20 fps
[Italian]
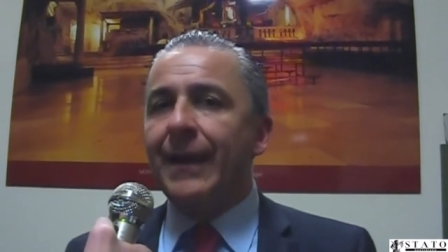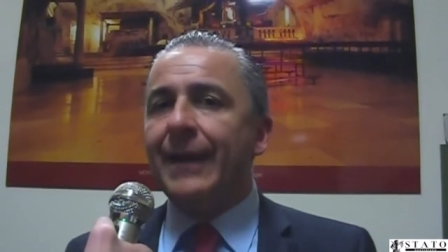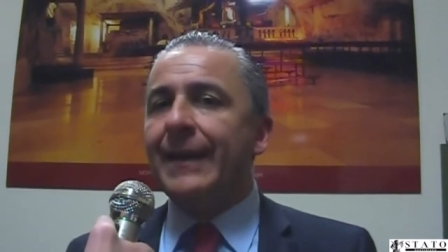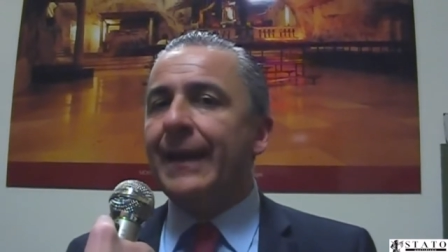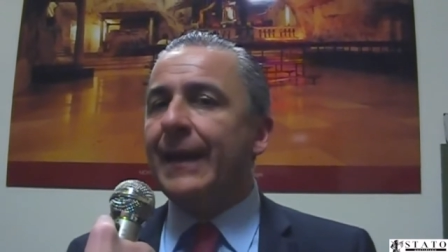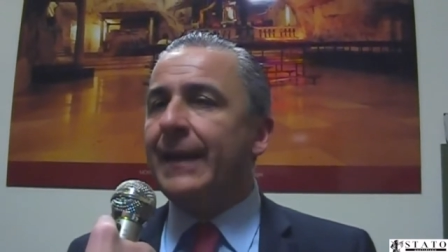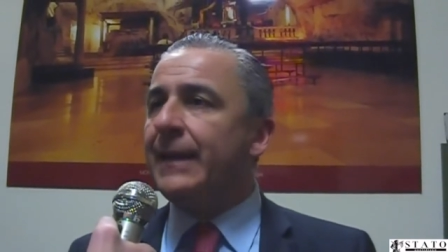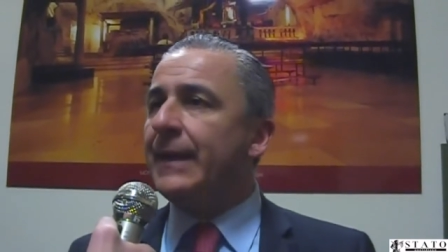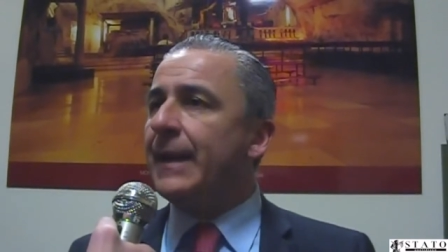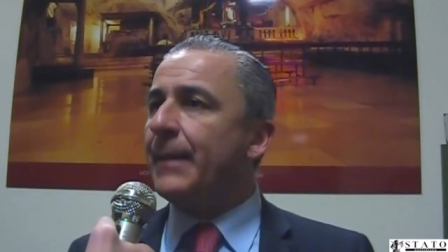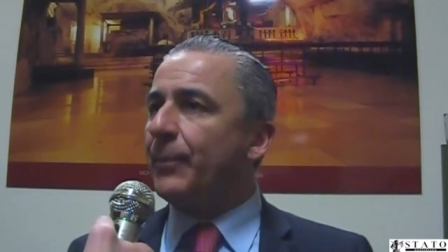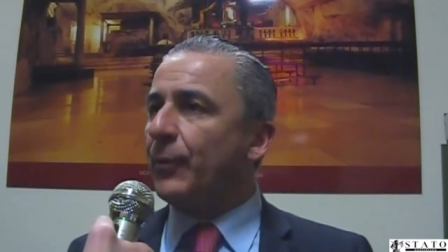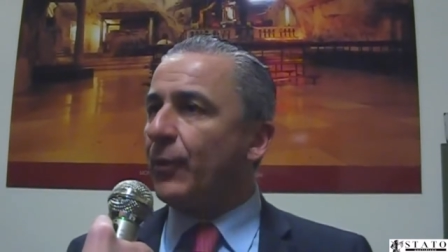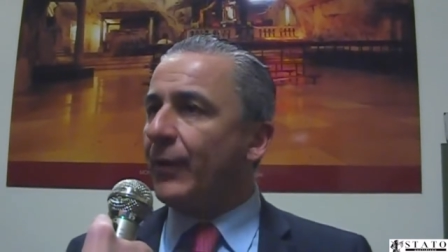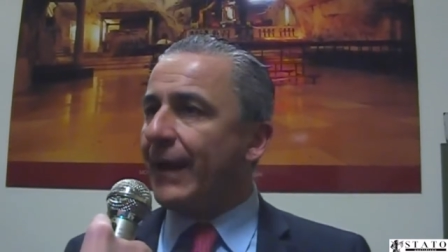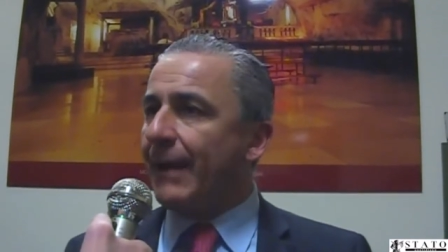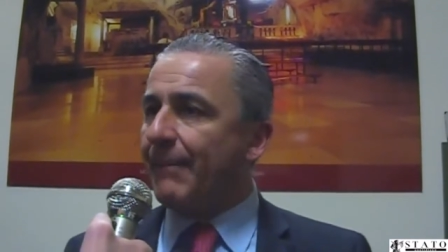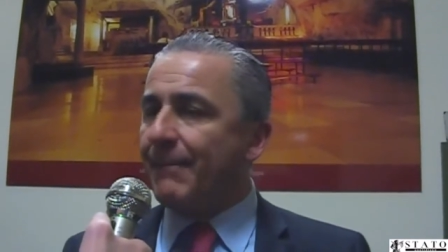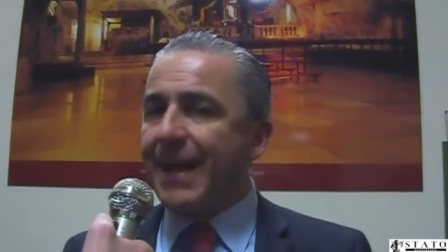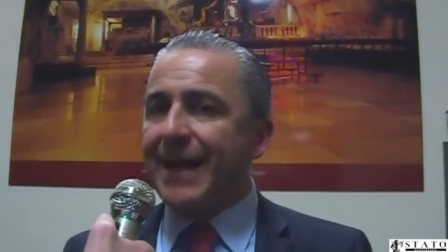le linee
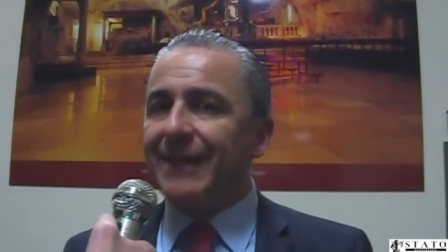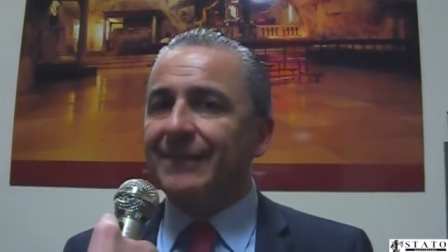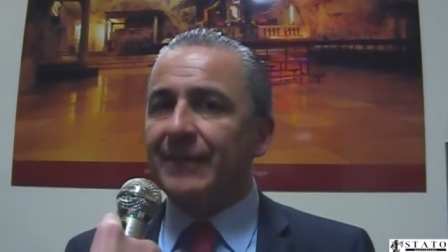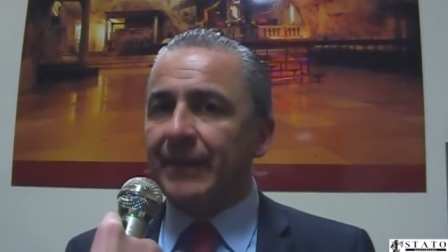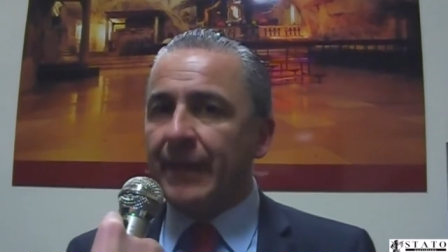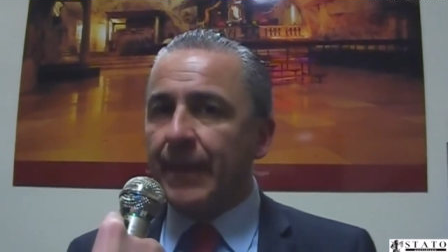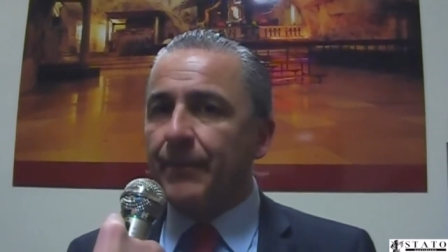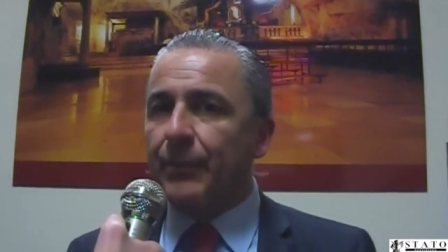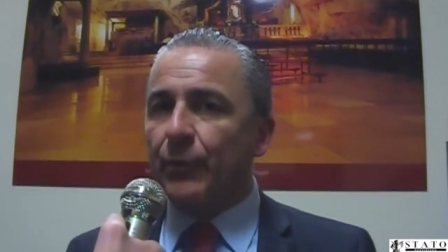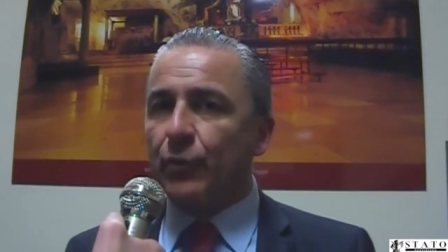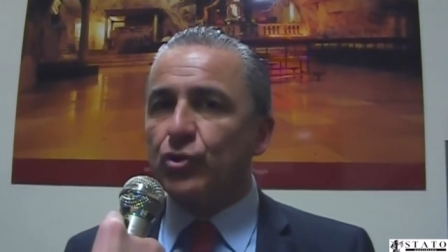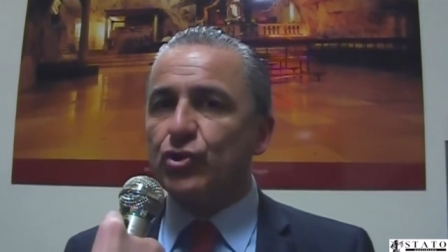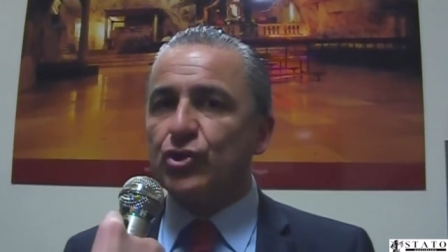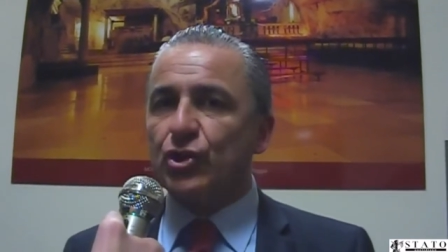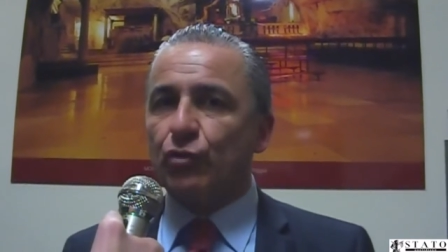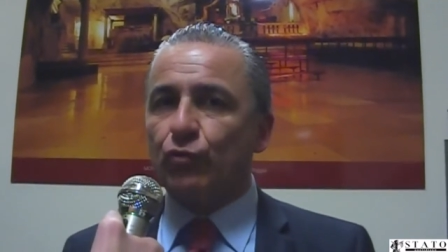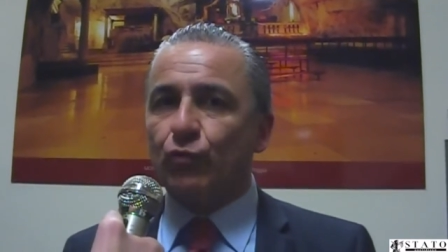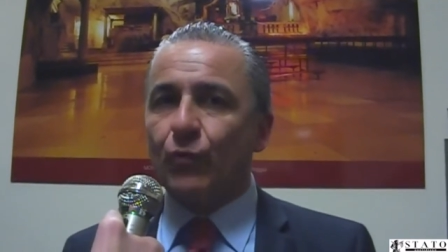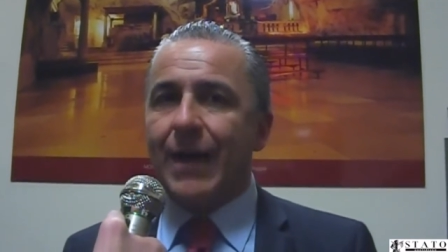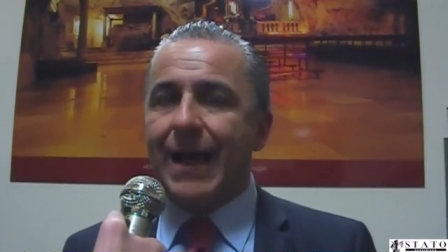programmatiche,
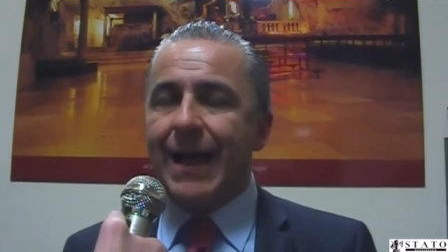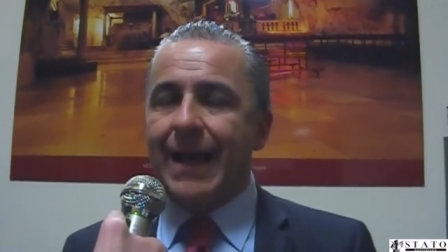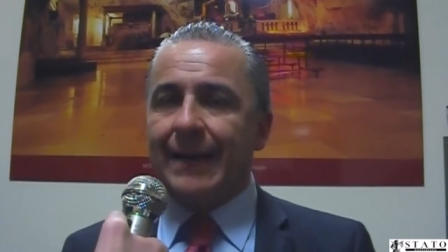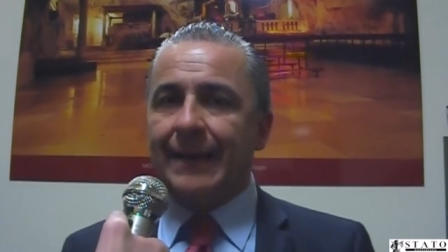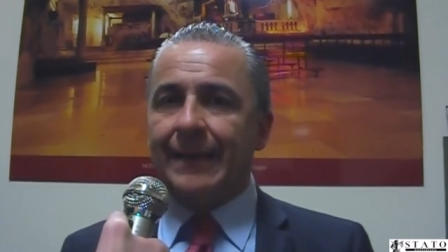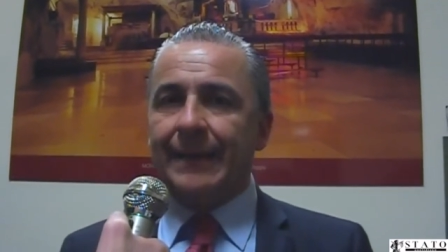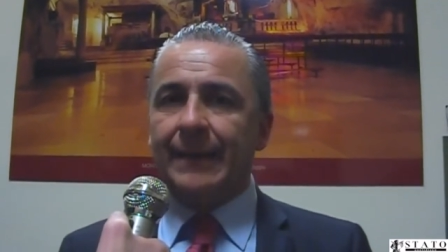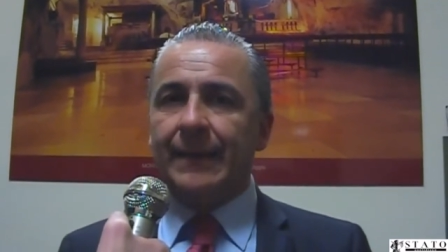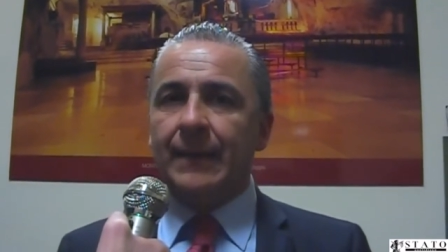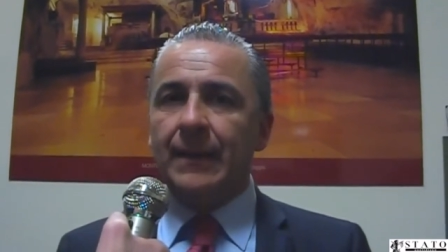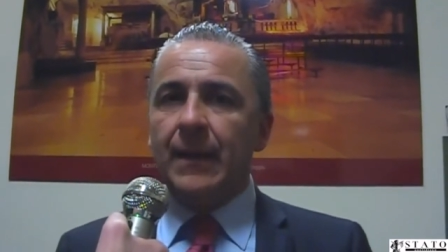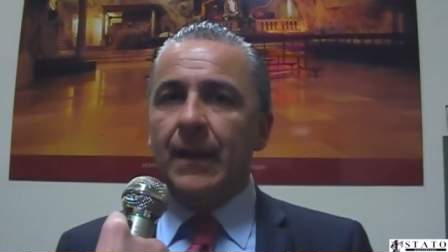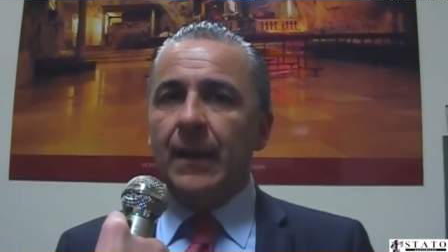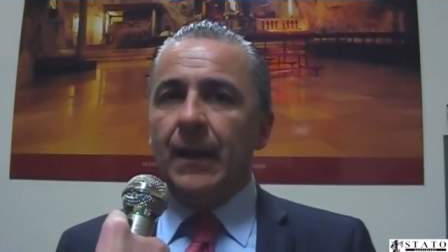progettuali.